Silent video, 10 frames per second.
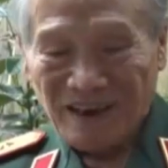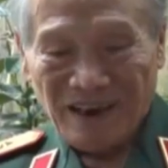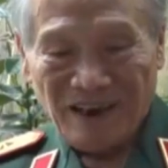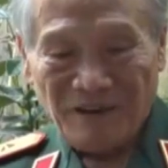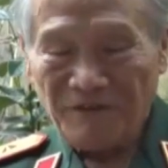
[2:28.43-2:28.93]

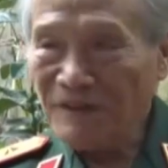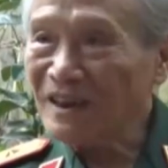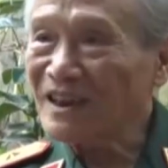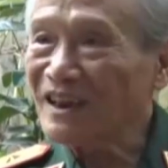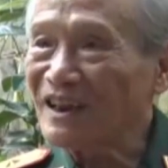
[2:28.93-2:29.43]
thì
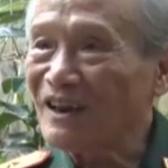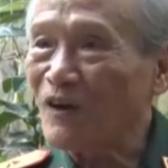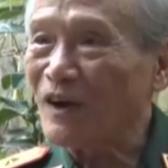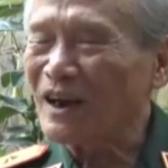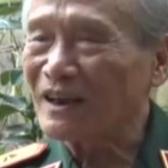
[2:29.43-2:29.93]
viết
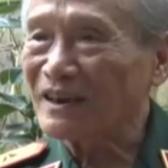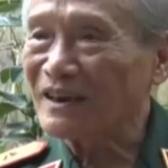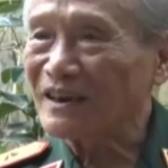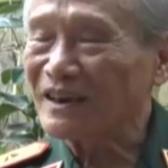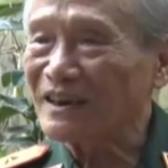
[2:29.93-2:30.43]
gọi là
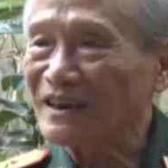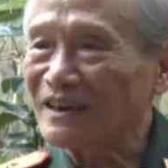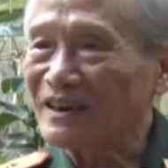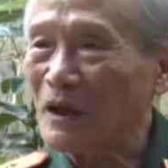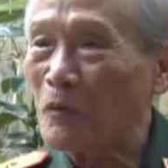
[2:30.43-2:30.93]

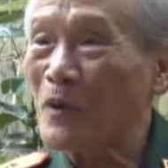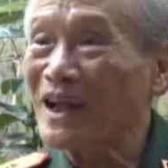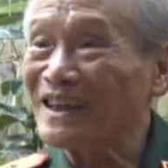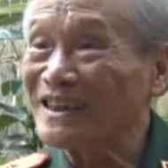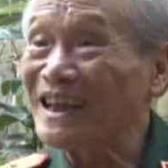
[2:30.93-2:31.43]
tổng
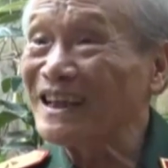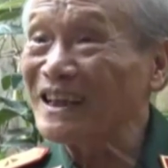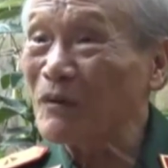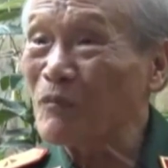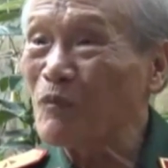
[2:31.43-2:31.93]
hành dinh
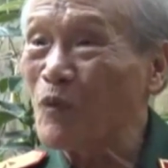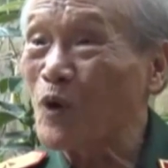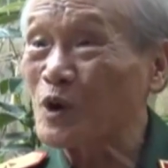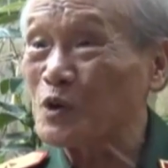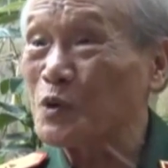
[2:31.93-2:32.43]
trong
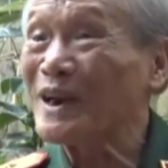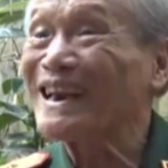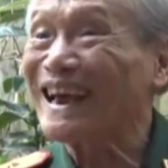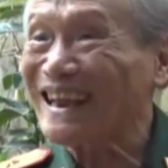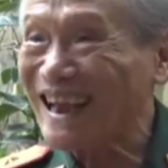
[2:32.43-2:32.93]
mùa xuân
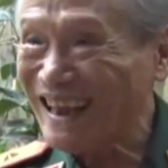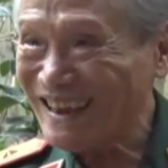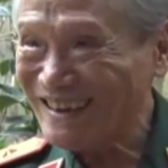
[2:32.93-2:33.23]
đại thắng